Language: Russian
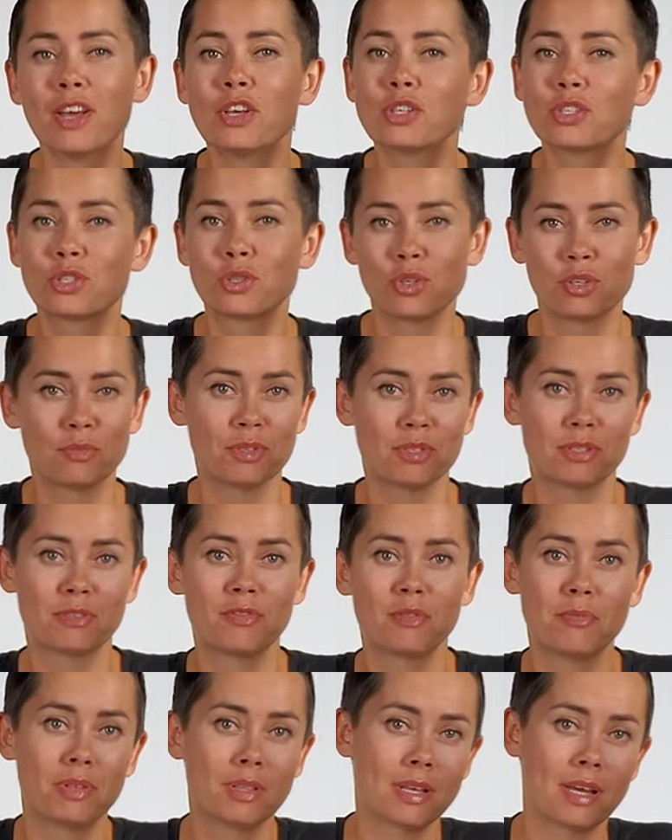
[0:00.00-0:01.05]
Стоимость
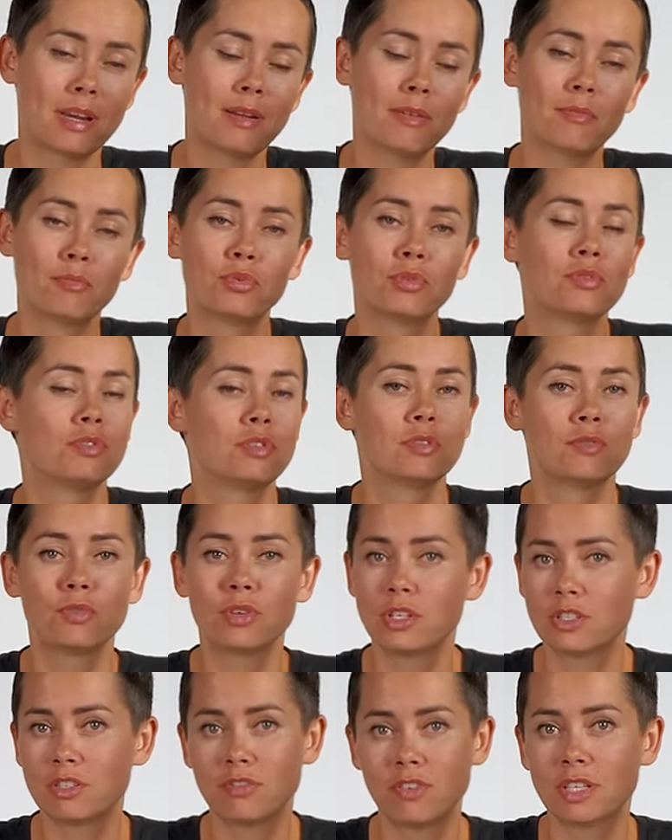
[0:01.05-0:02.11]
вебинара будет всего
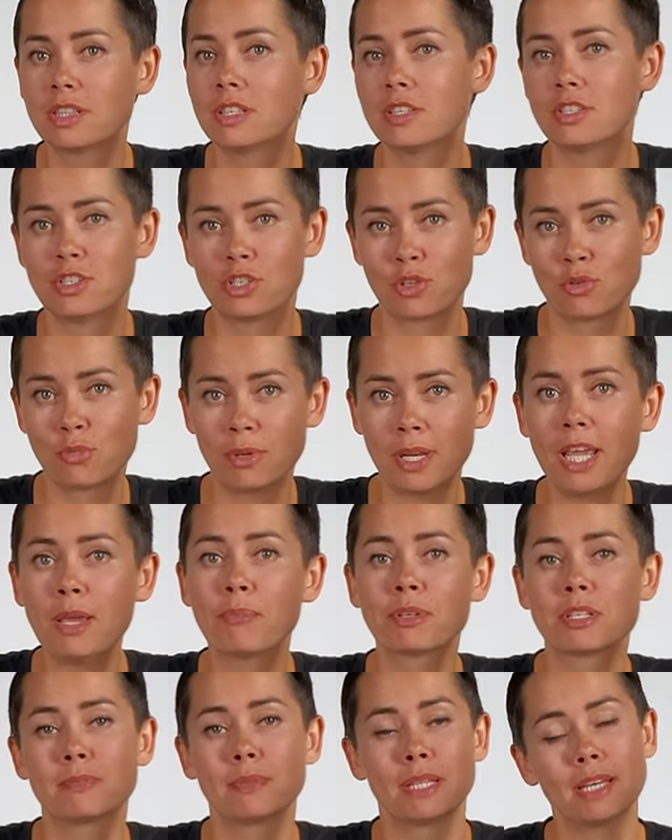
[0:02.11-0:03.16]
лишь 2000 рублей, и
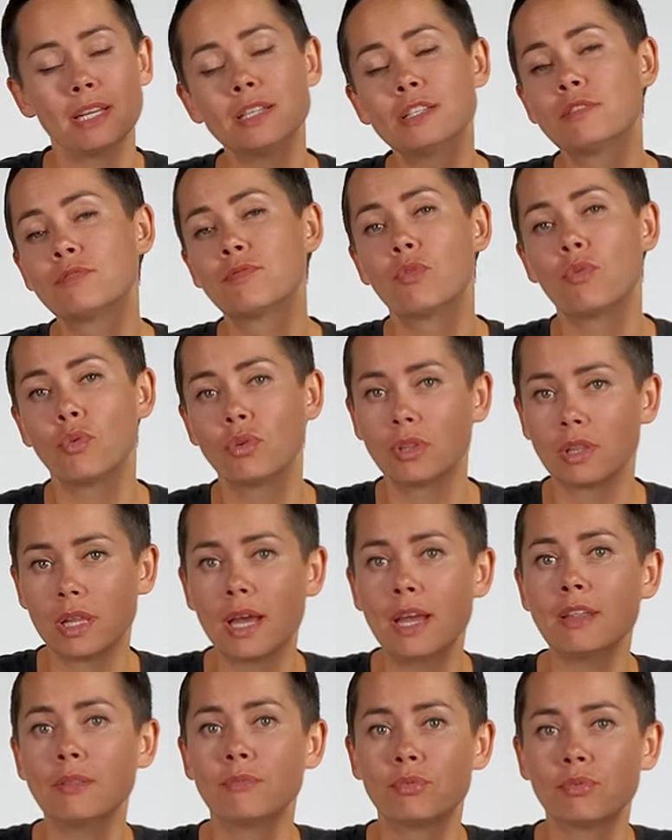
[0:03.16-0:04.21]
посмотреть его
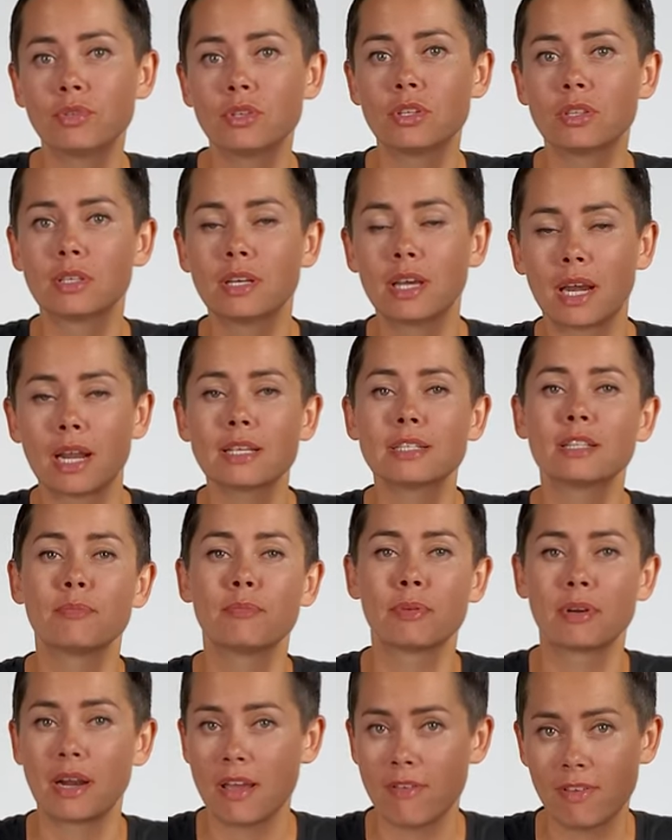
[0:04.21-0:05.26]
онлайн будет гораздо
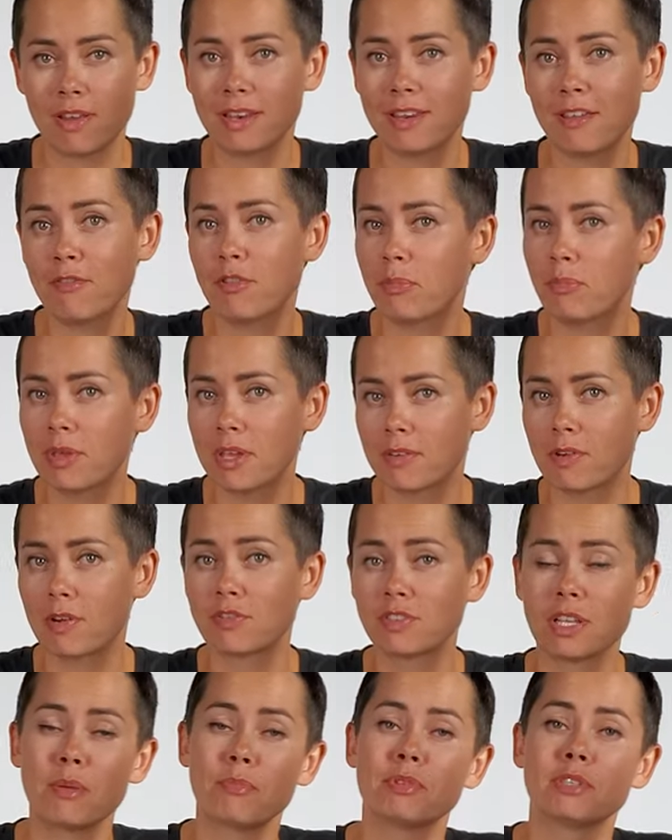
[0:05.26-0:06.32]
правильней. Во-первых,
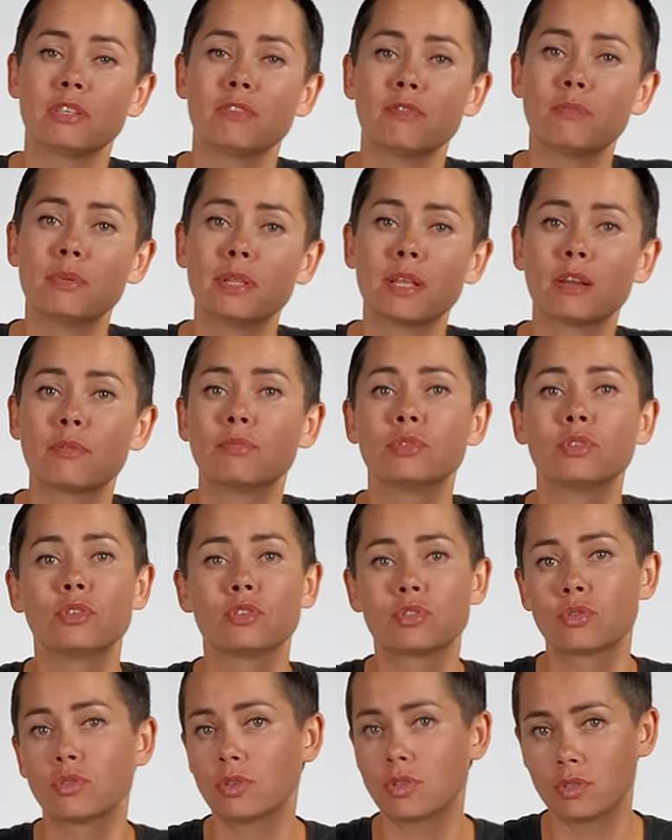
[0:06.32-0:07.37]
в записи вебинар будет
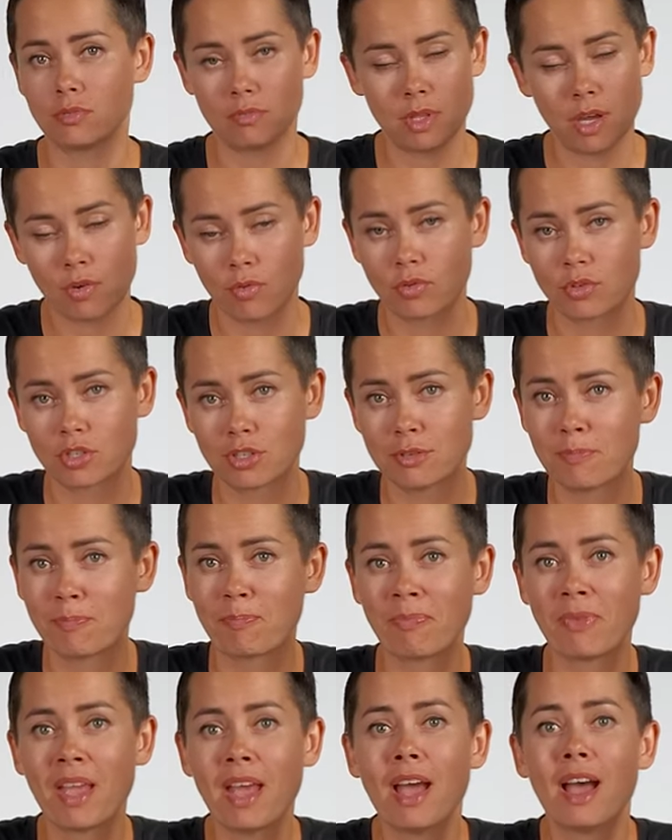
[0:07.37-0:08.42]
стоить дороже,
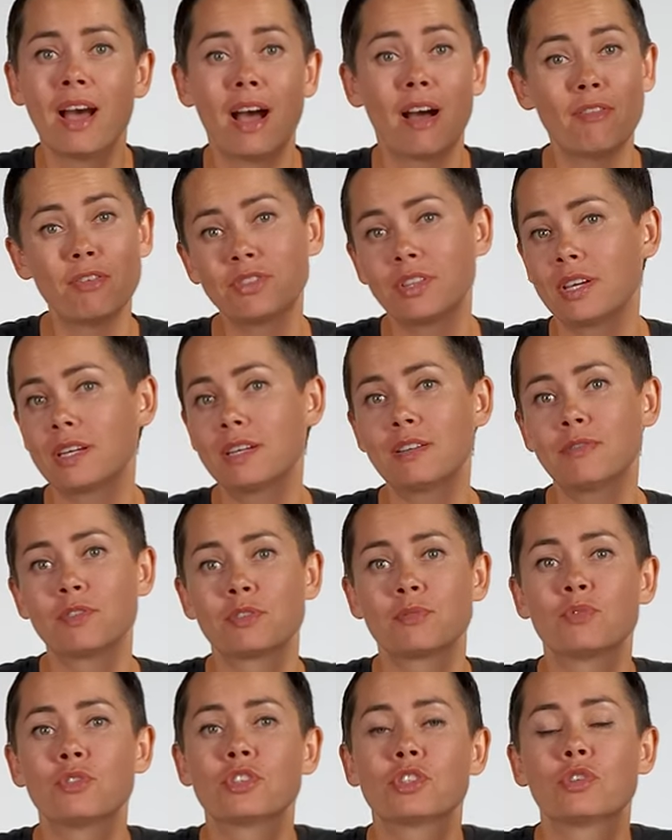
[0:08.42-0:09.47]
а во-вторых, вы
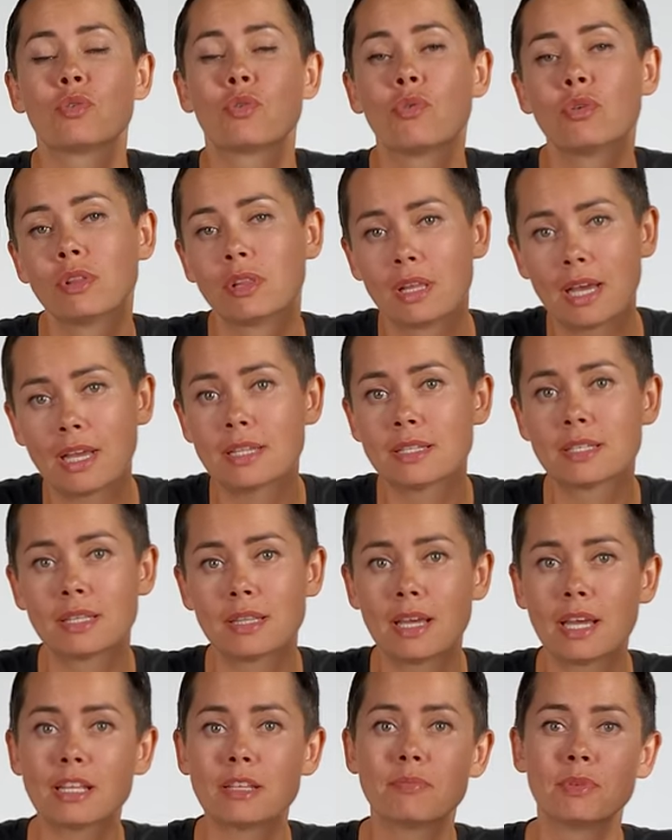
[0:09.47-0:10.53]
сможете онлайн
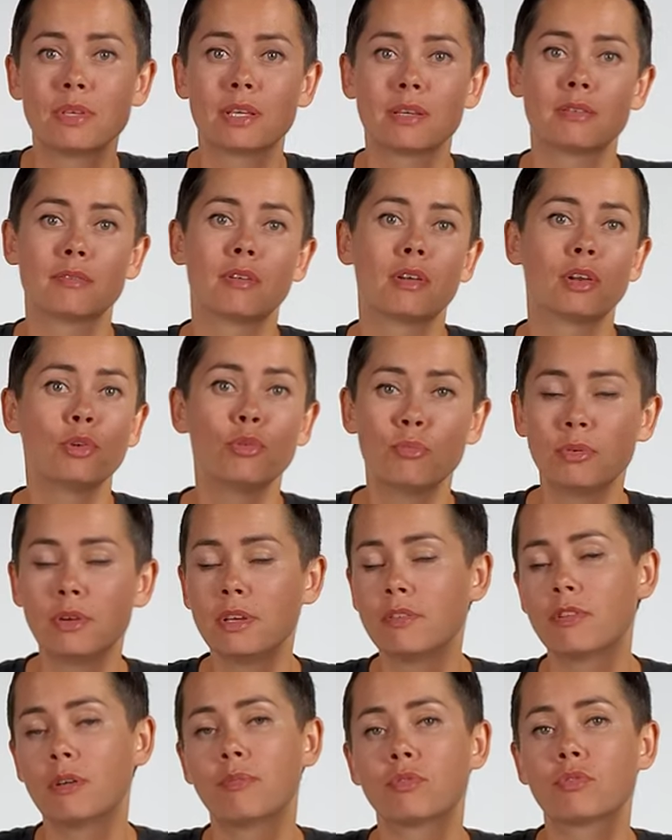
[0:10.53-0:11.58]
задать мне любые
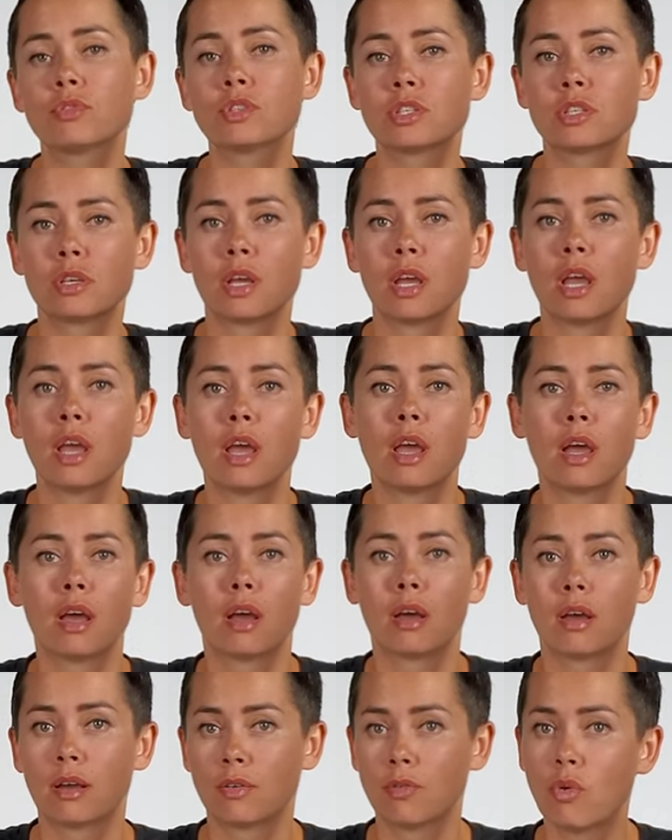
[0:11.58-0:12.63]
вопросы
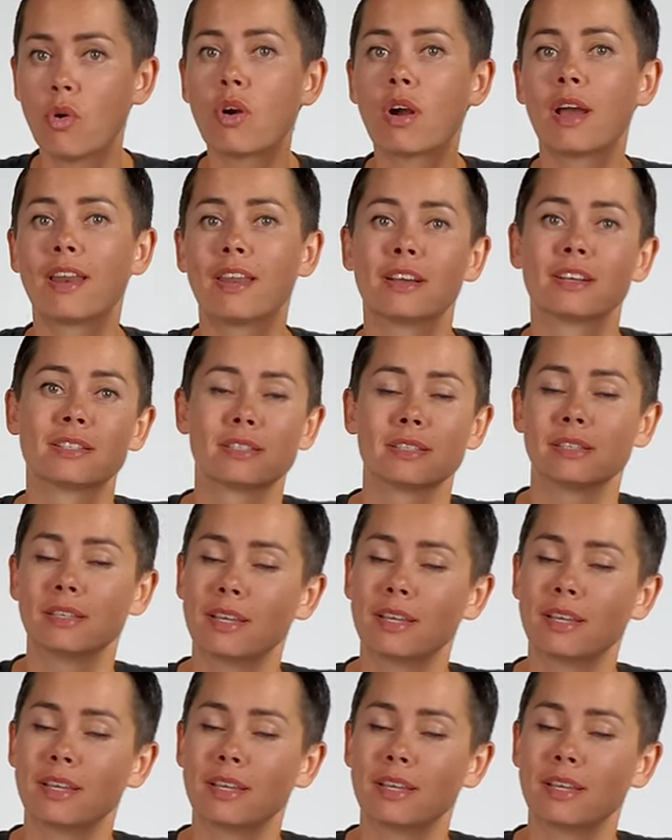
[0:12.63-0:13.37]
а, о коррекции.